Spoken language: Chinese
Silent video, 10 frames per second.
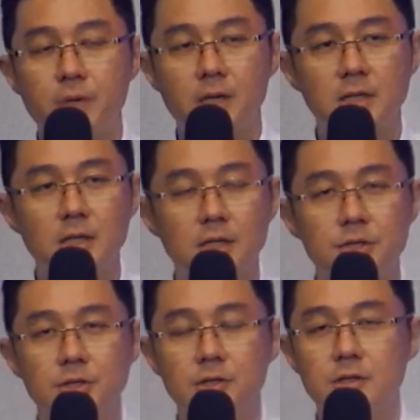刚才的例
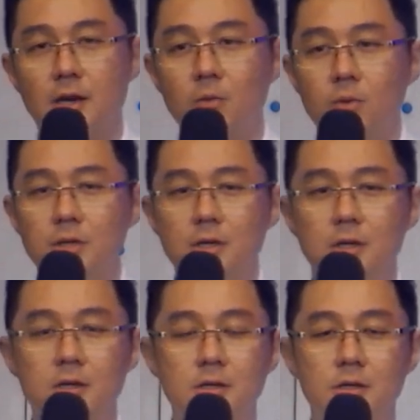子，当我
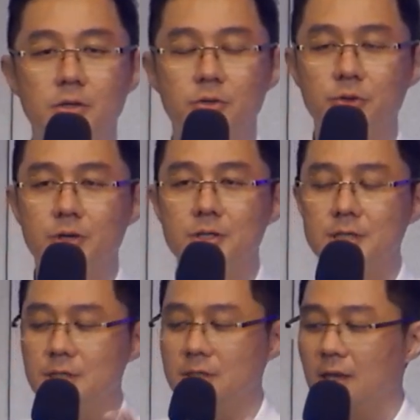的女儿
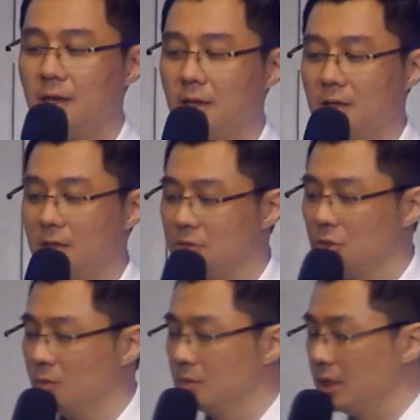晴晴她
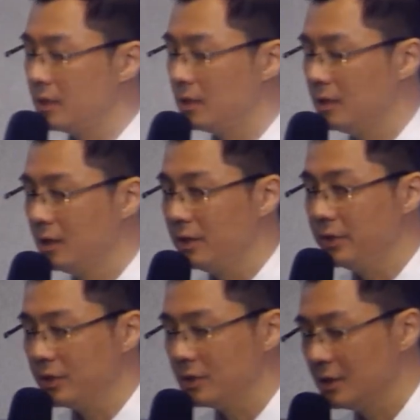从这个……
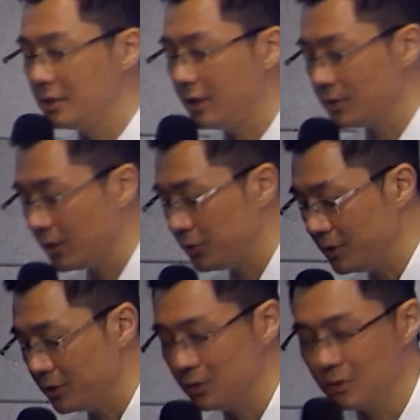婴儿车掉下去
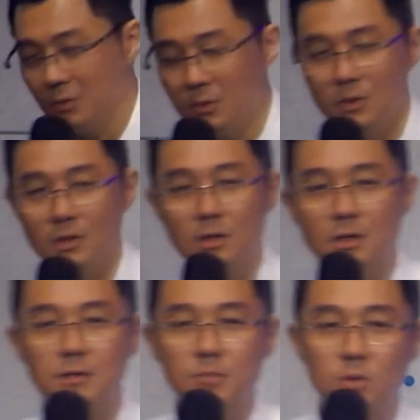的时候，
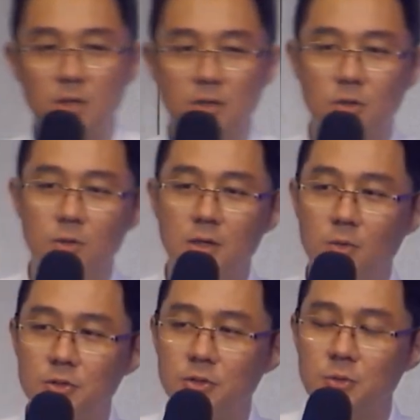碰到头了，
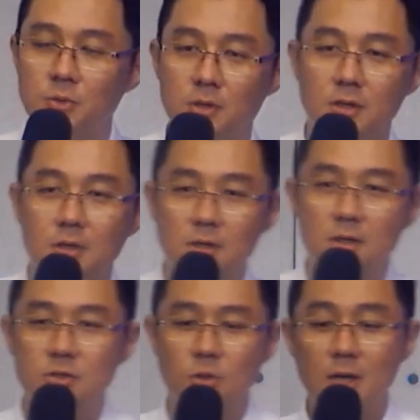我就
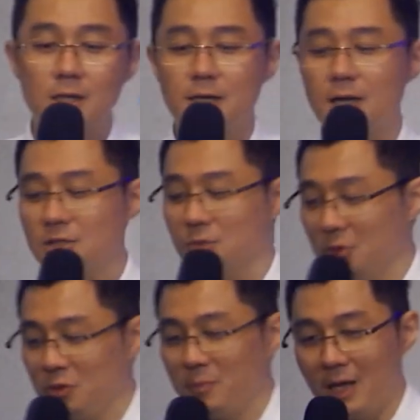从那天开始，
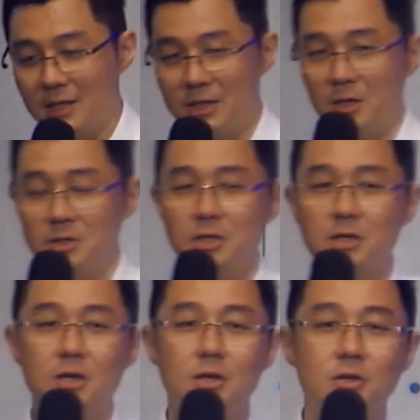我就把这婴儿
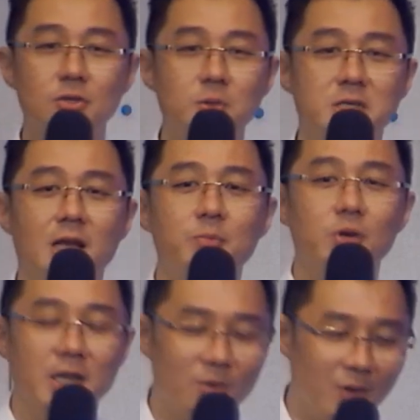车收起来，不
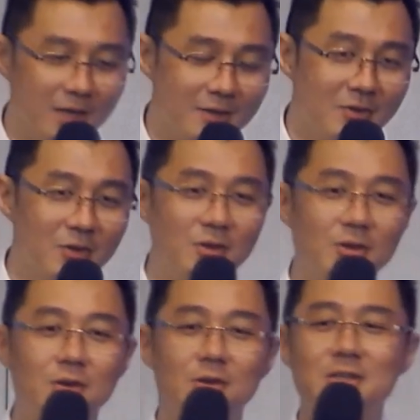给他玩了。
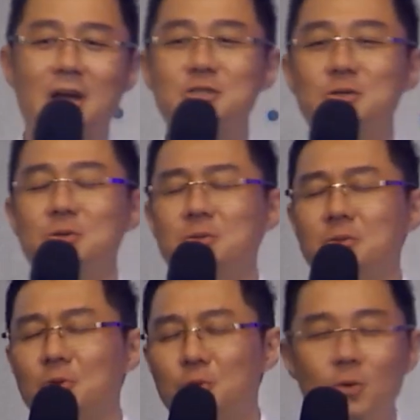他就
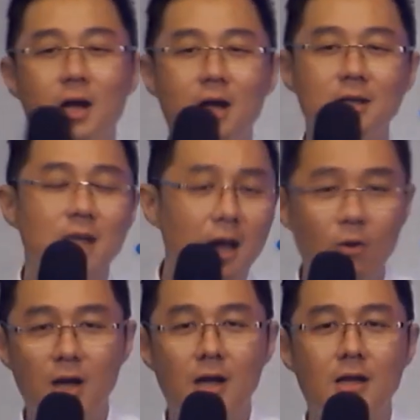哭啊闹
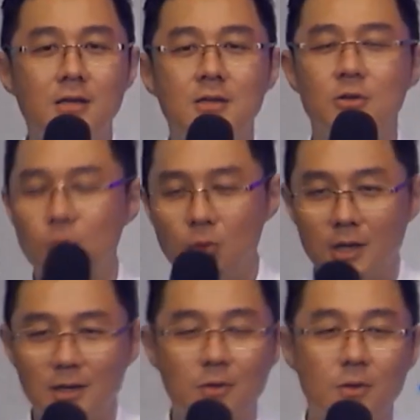啊哭
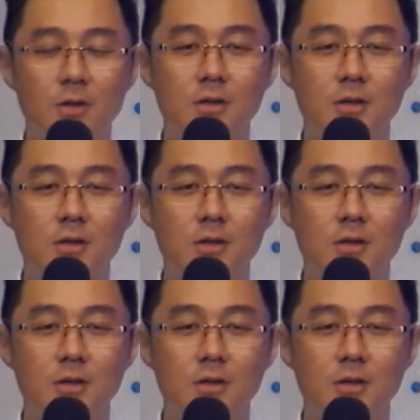啊闹。